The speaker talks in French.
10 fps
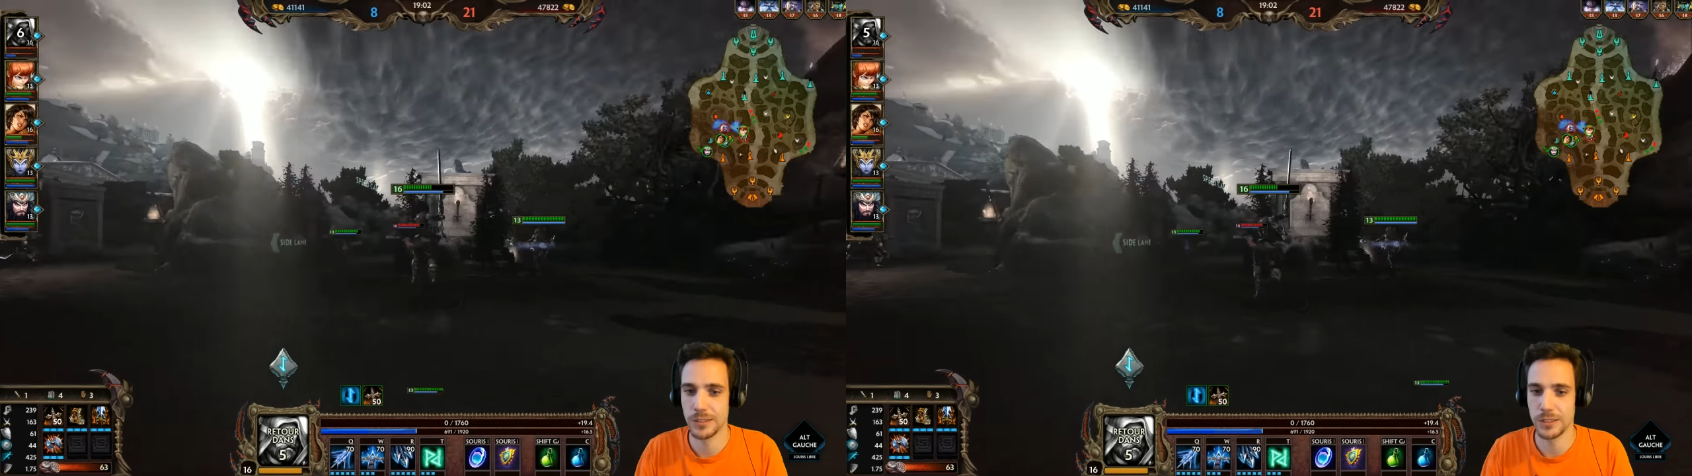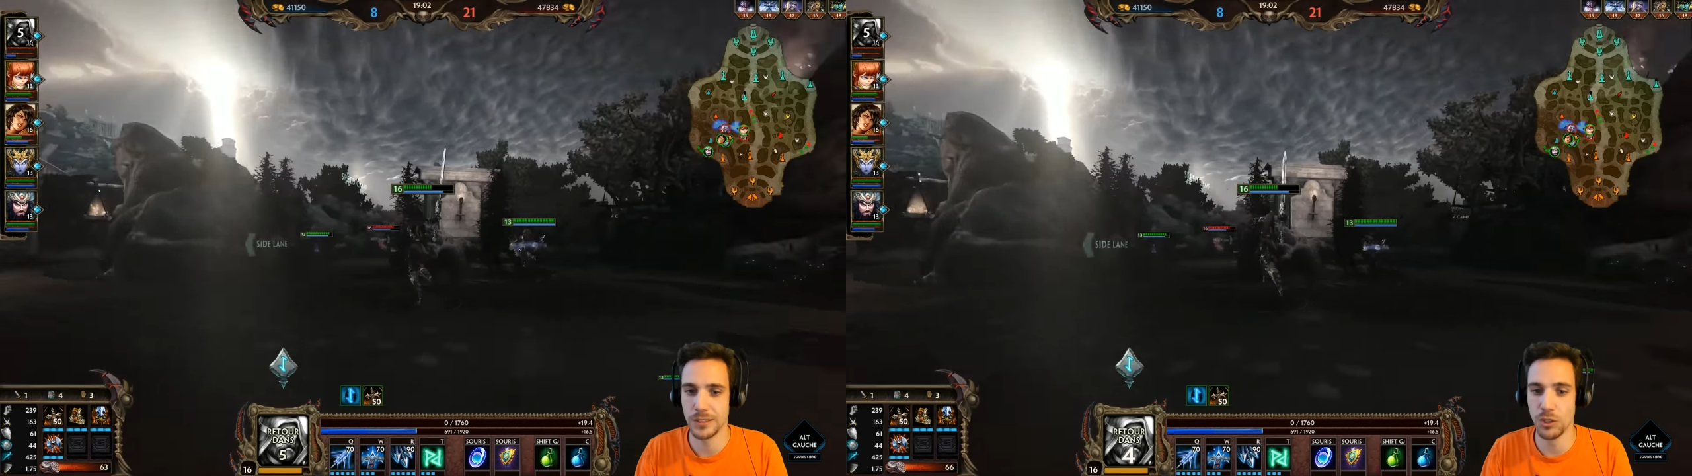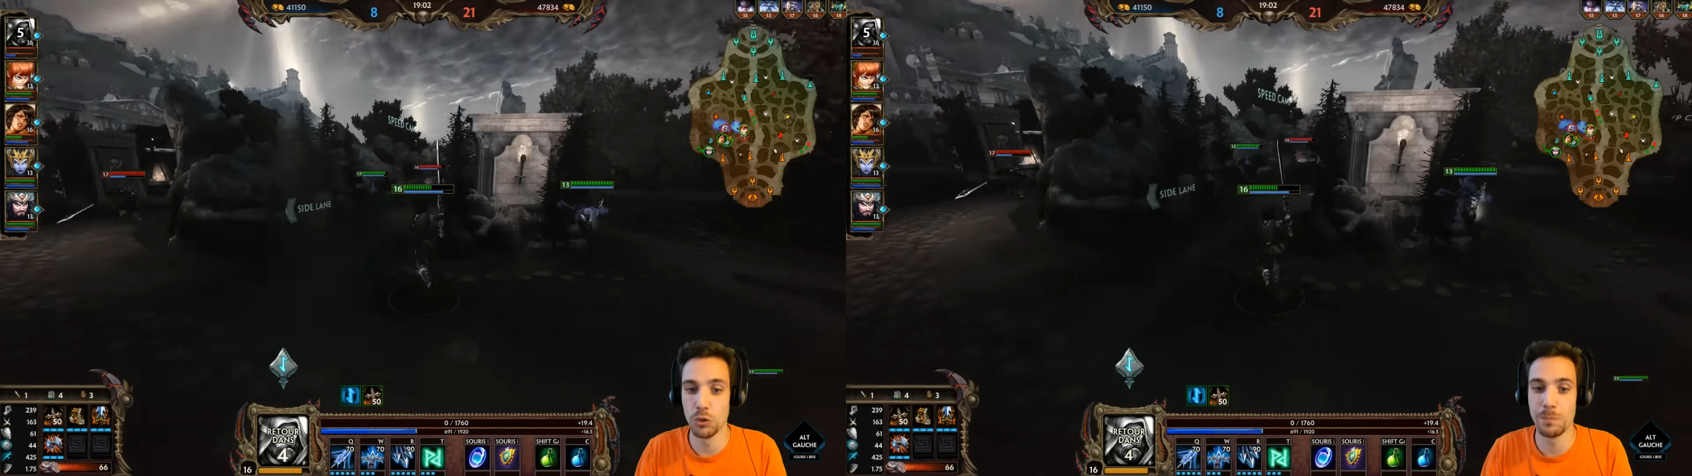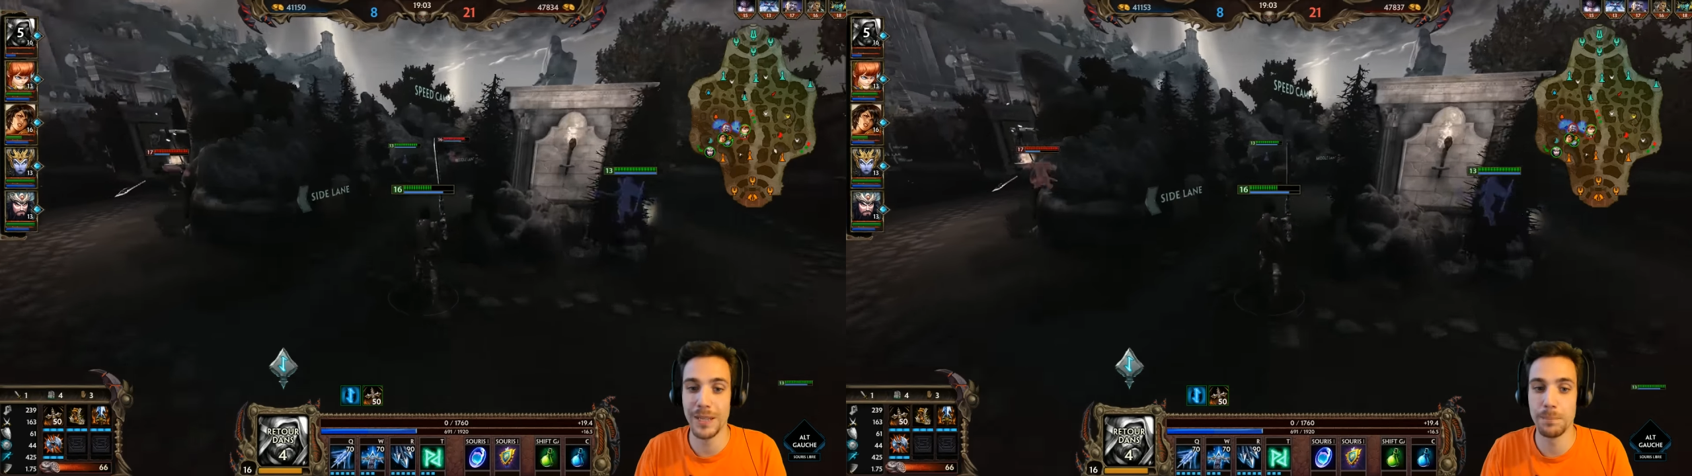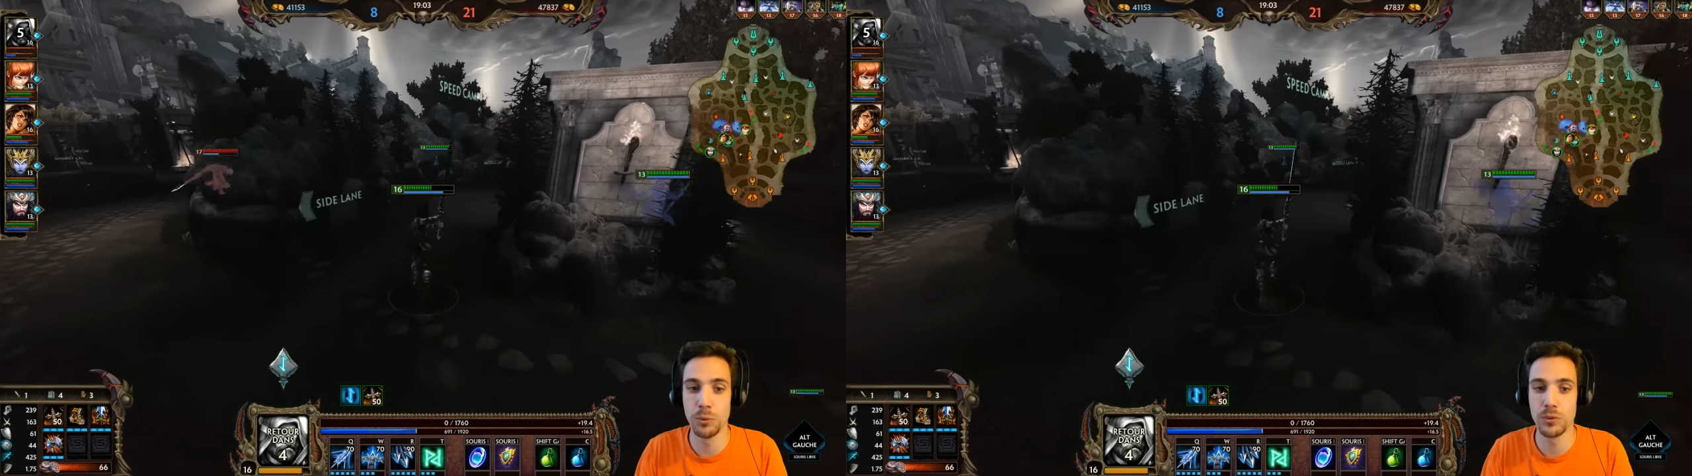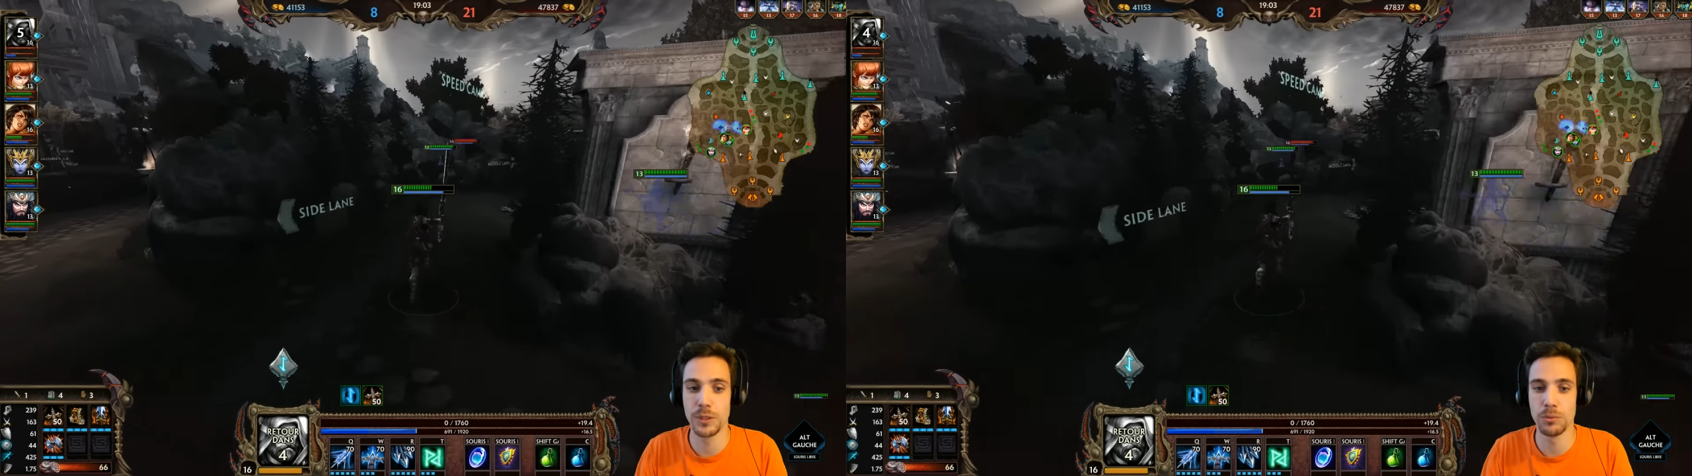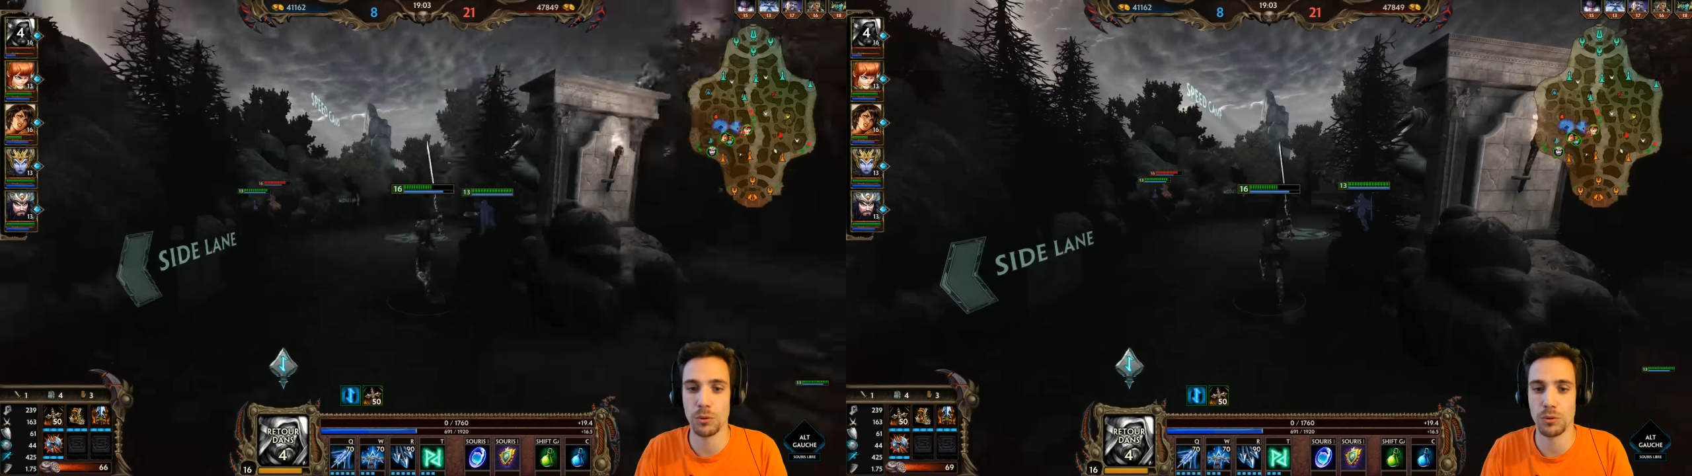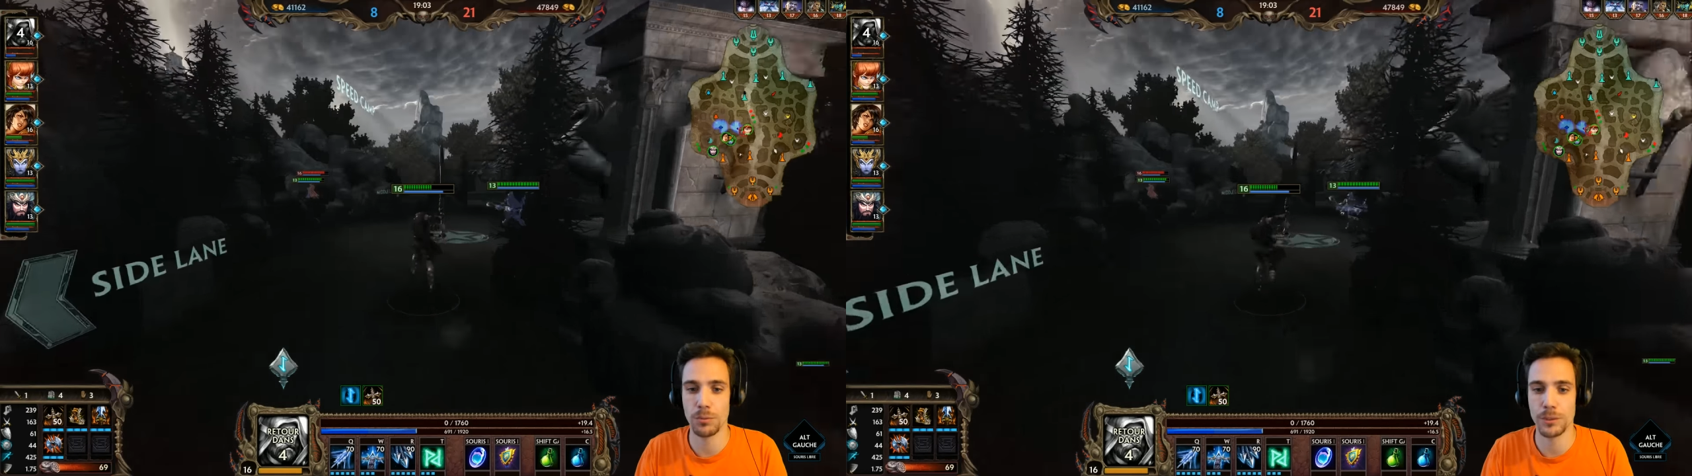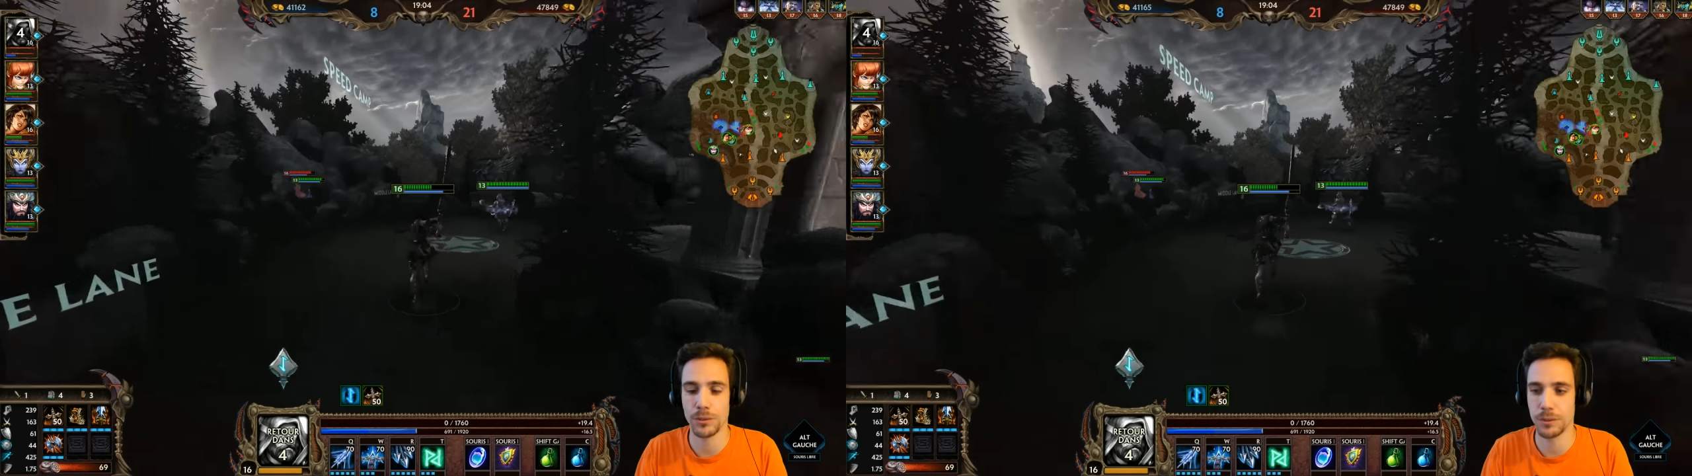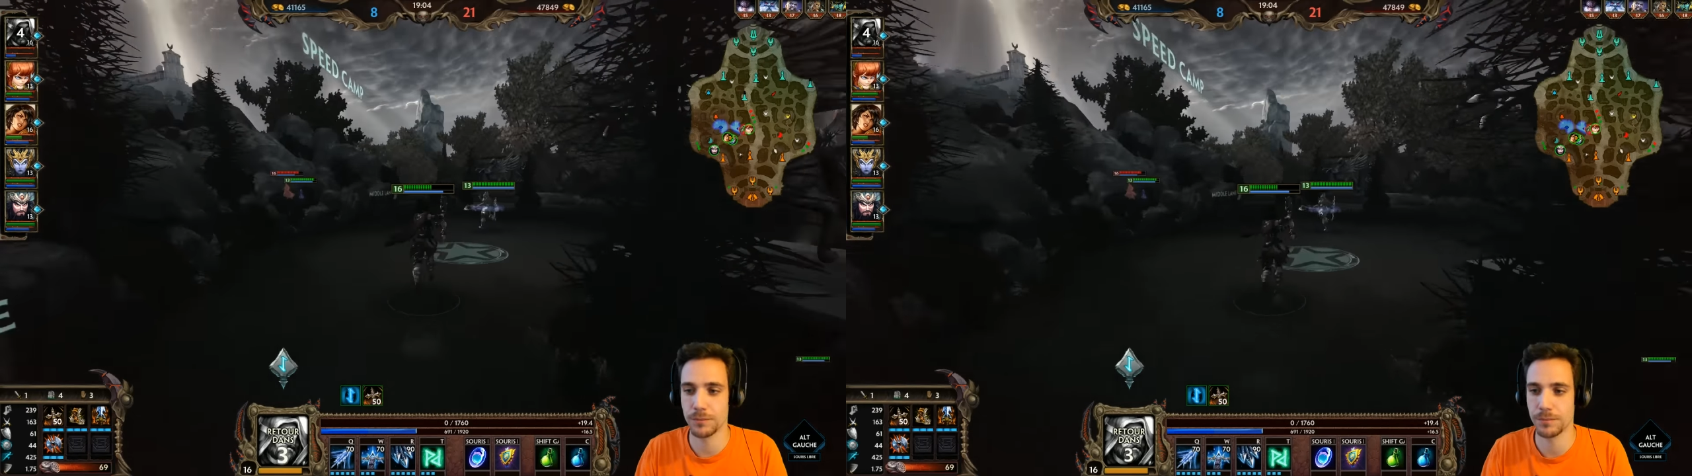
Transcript: D'outplay possible sur cette bestiole.